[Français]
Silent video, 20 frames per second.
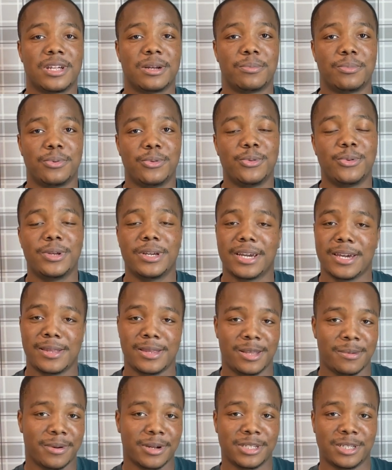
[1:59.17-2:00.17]
a plu et
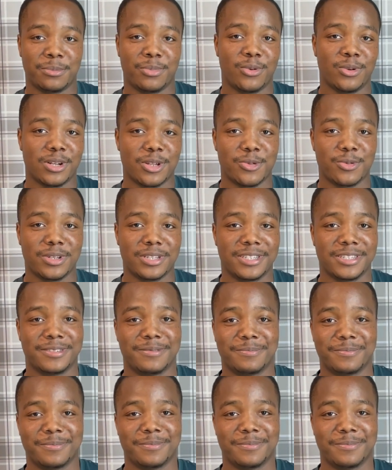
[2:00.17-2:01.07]
restez branchés pour la suite.